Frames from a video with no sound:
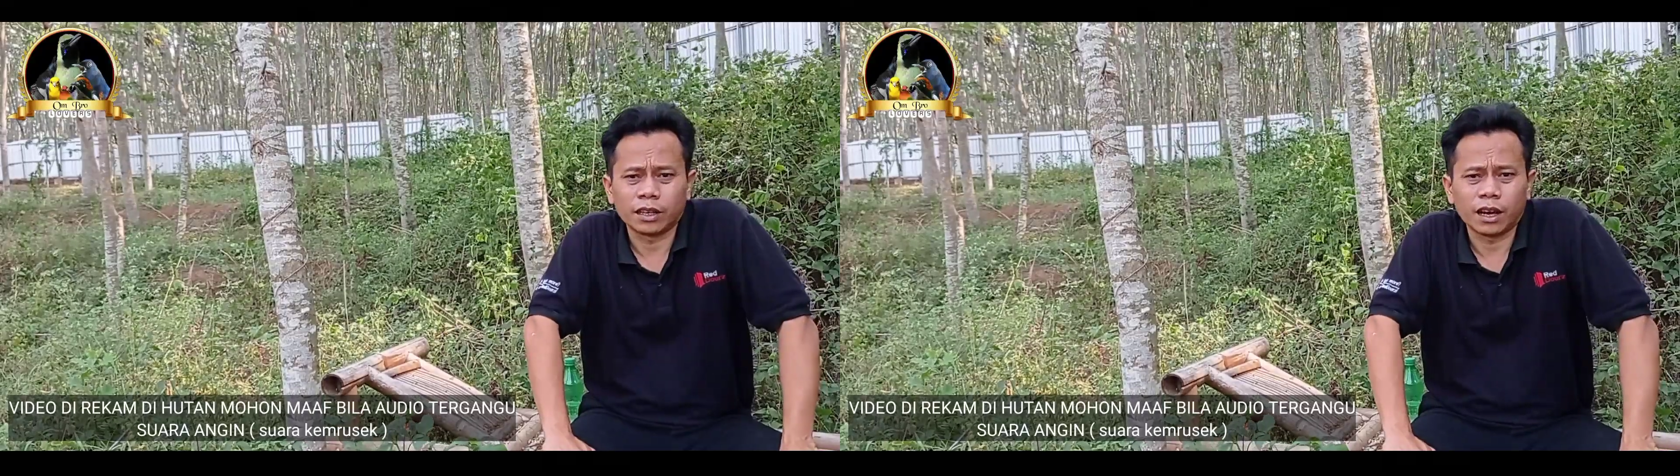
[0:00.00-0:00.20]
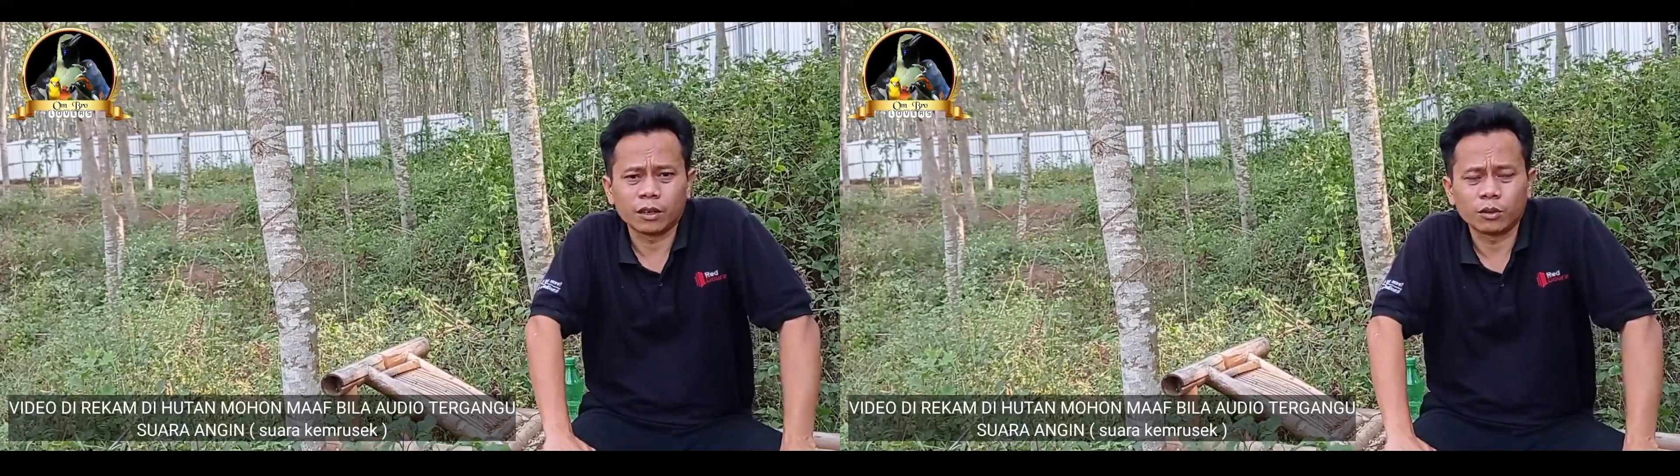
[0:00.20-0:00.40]

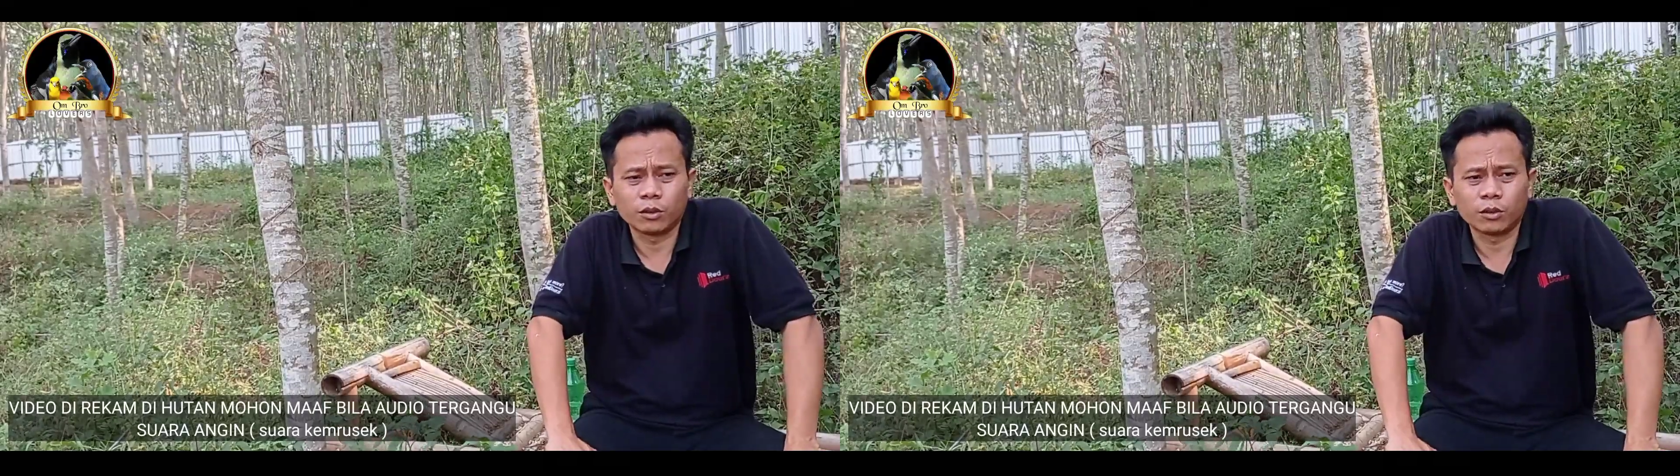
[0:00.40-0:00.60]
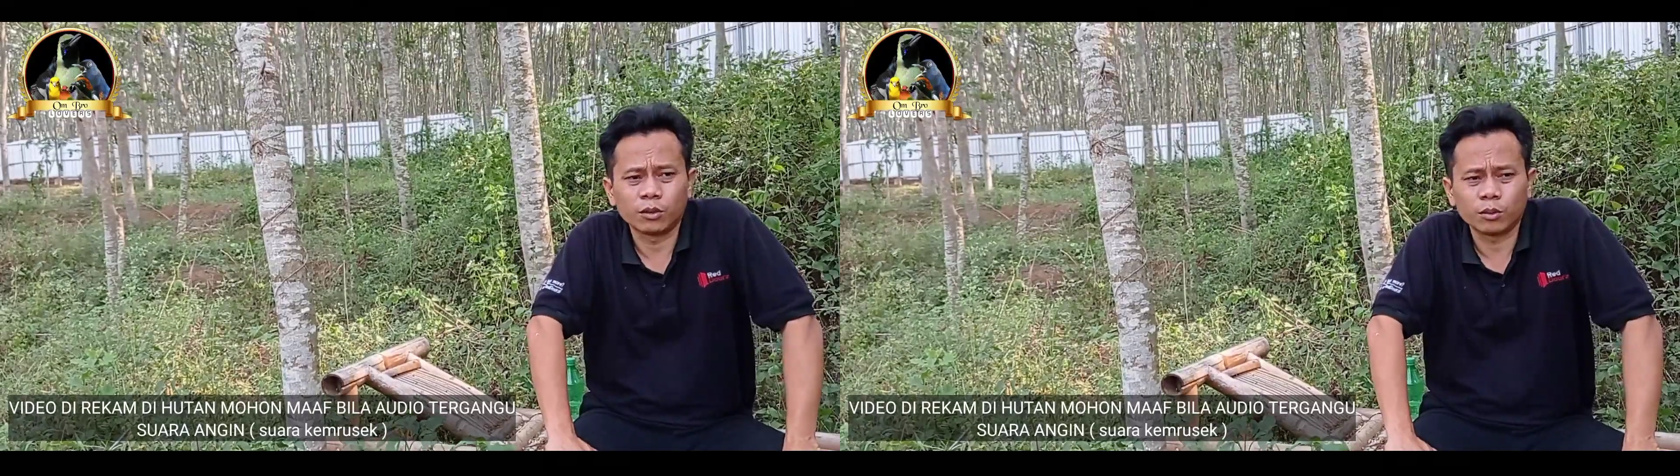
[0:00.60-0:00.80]

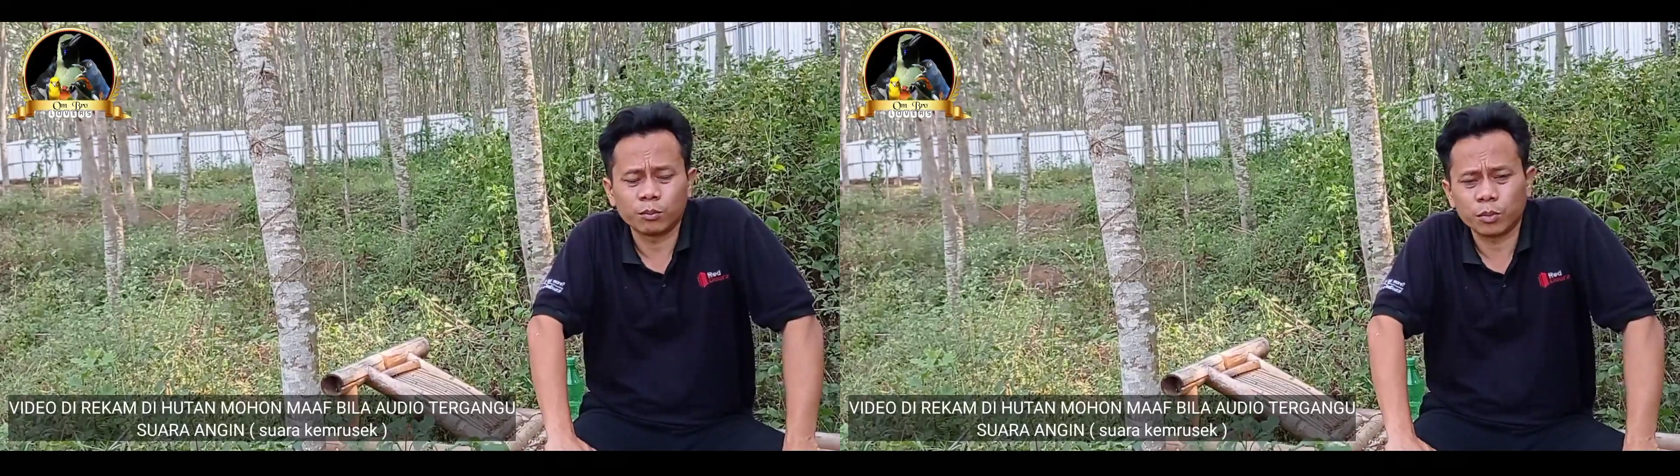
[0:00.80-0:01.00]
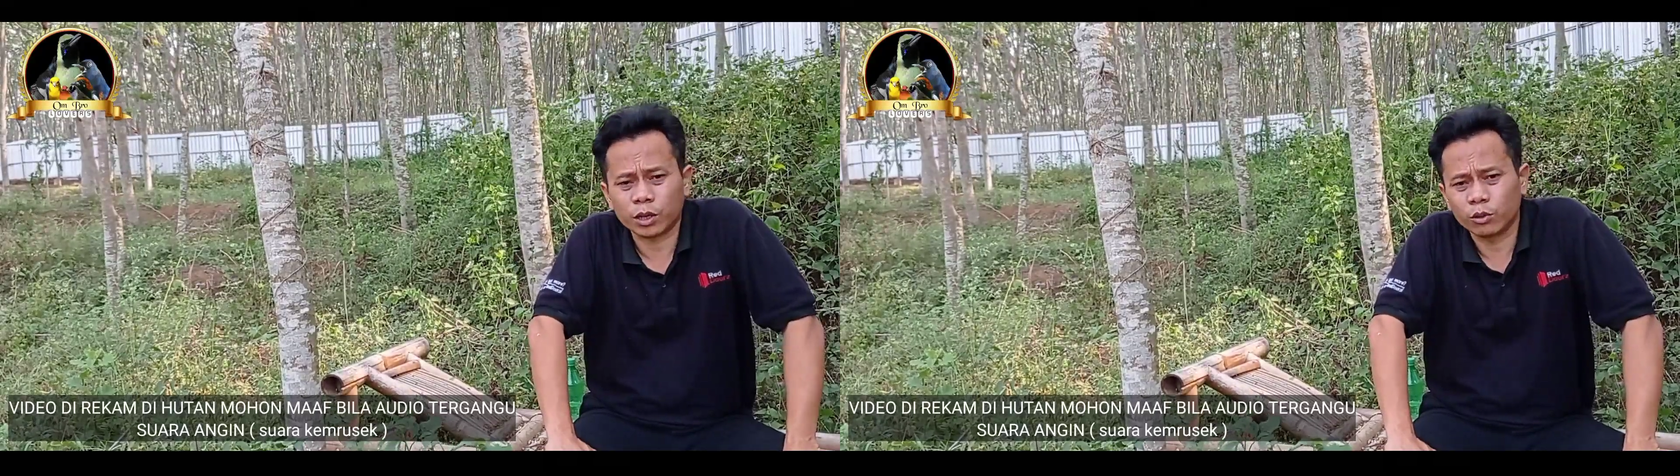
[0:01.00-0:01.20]
kalau
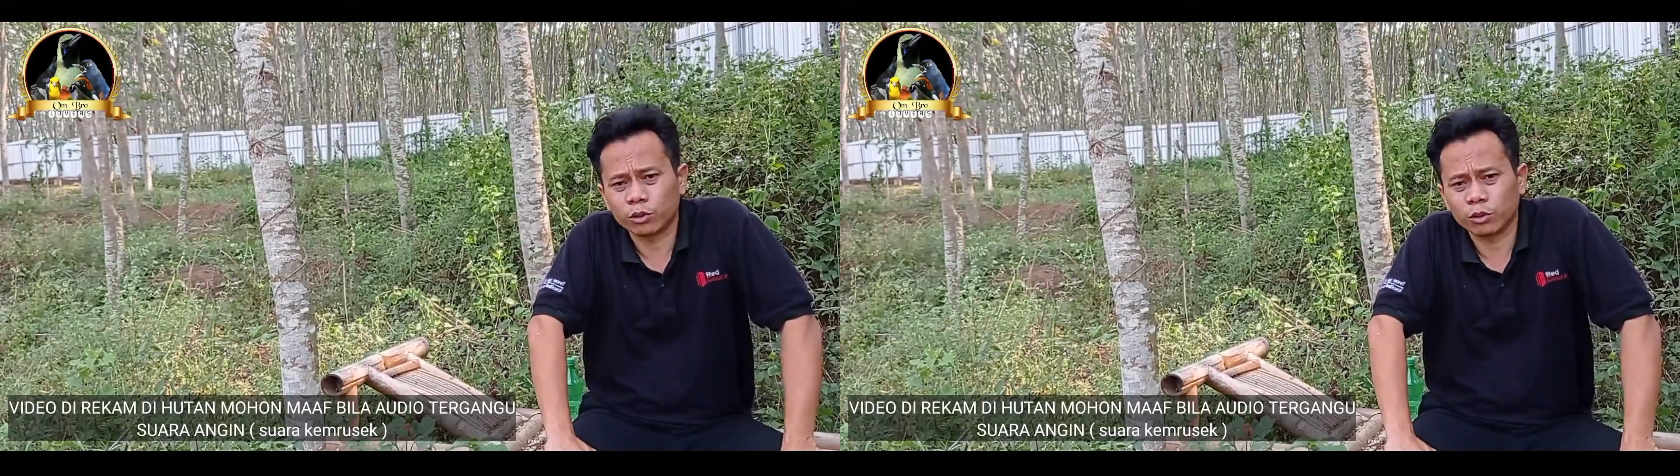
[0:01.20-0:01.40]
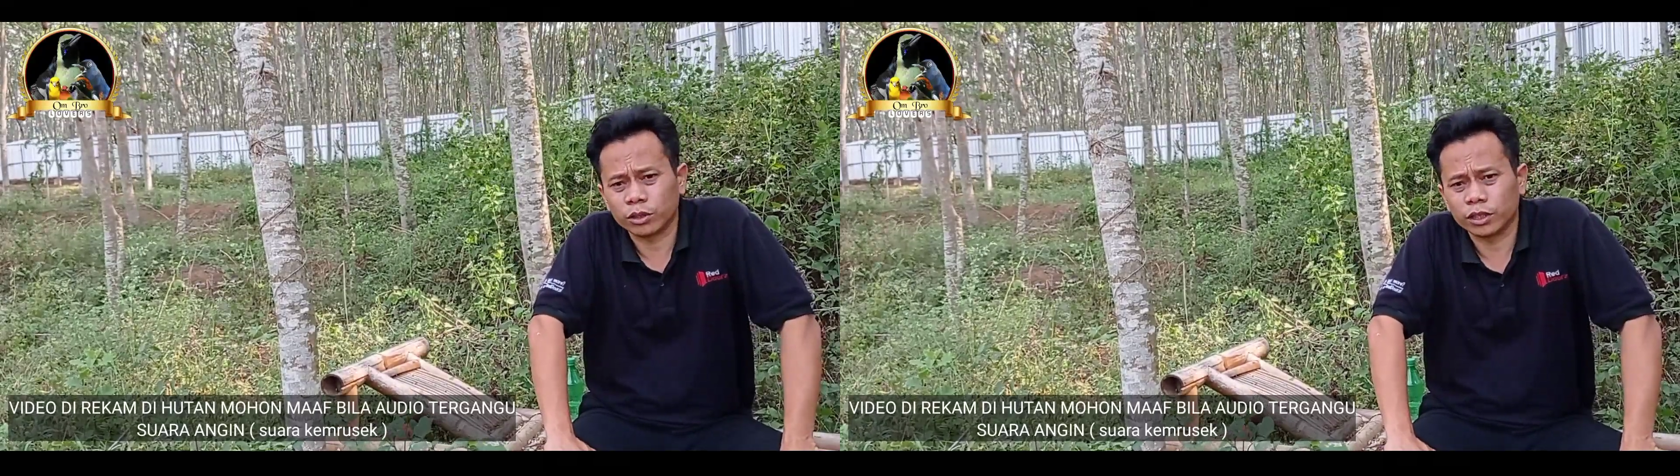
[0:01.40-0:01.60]
perkutut